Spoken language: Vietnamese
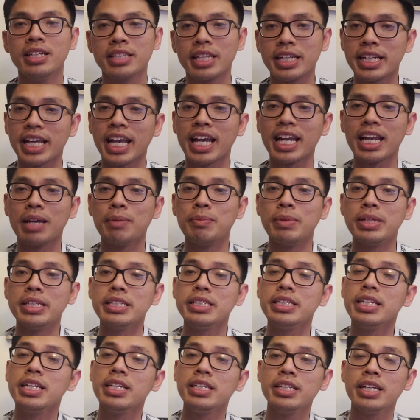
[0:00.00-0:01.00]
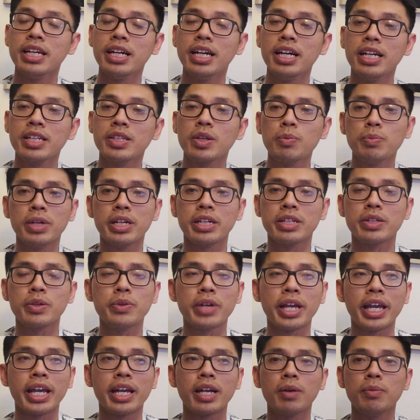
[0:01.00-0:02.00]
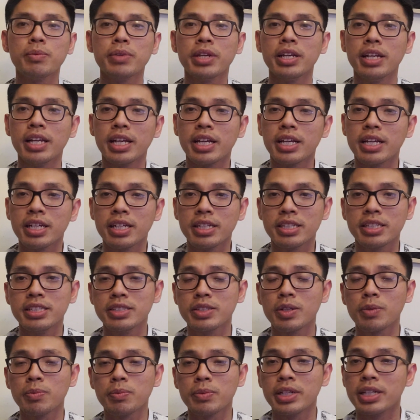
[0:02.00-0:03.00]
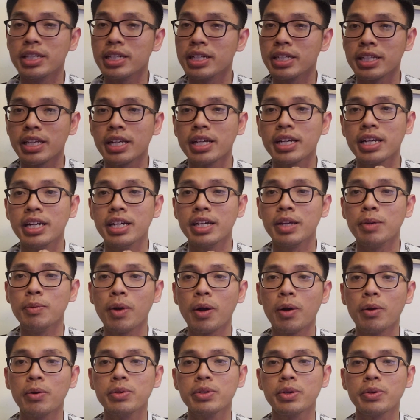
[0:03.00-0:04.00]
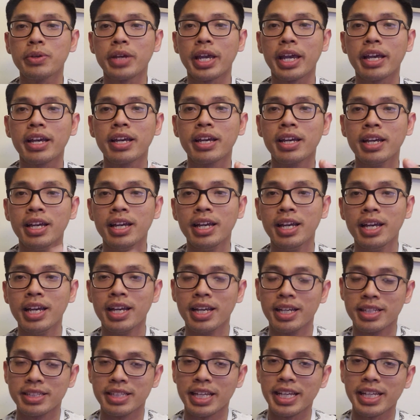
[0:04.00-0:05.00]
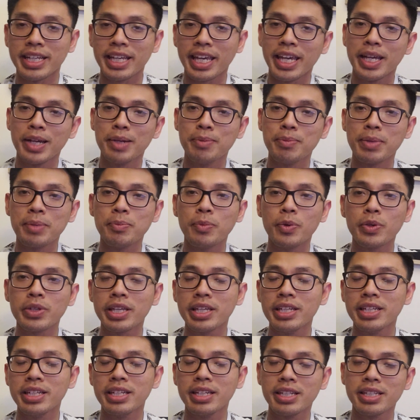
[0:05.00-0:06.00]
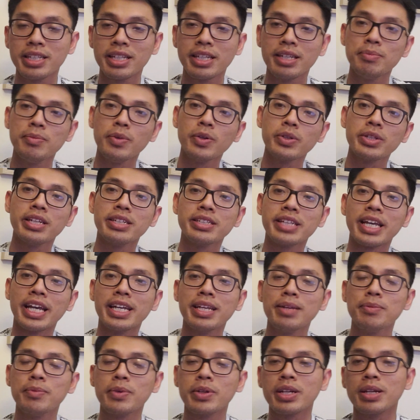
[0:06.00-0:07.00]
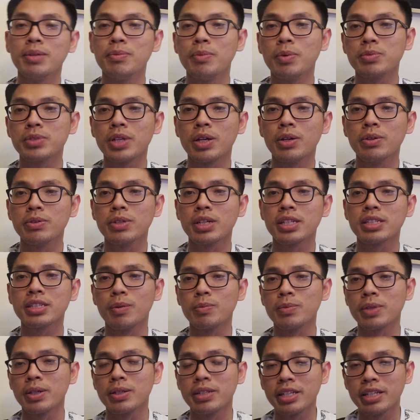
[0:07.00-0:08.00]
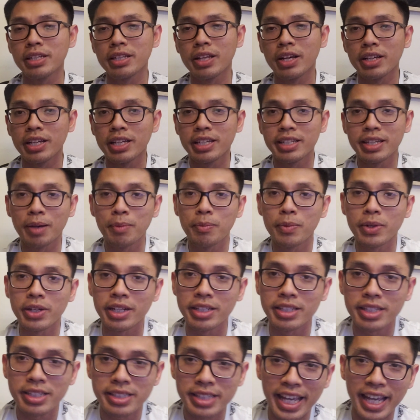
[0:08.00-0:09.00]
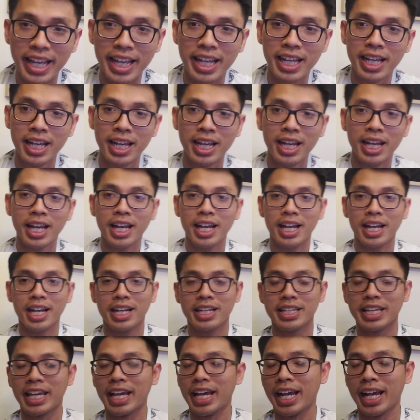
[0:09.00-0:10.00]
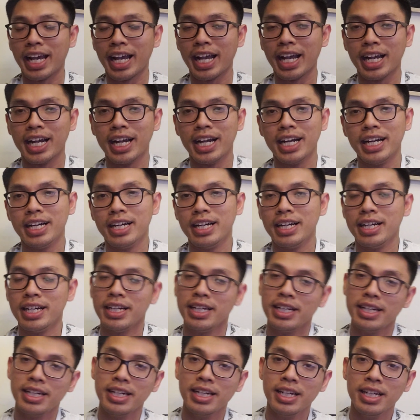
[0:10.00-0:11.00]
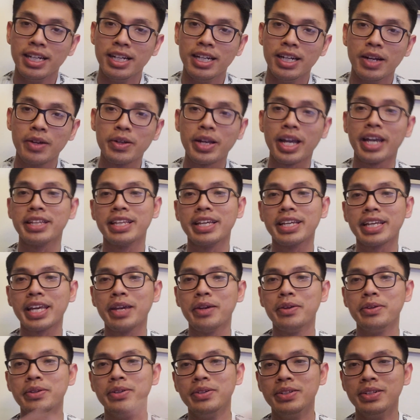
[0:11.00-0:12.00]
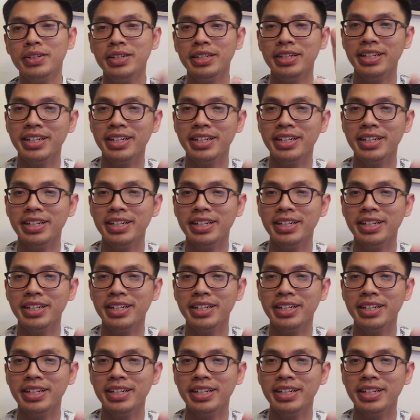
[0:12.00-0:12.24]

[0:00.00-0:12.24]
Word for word: thành ra là mình xin ờ, chúc mừng chú ngạn cũng như là xin chúc mừng những người ủng hộ chú ngạn Thank you mình muốn chỉ, chỉ muốn chia sẻ với mọi người một số ít thông tin vậy thôi hy vọng mọi người thích nghe và dạ, yeah. ok thank you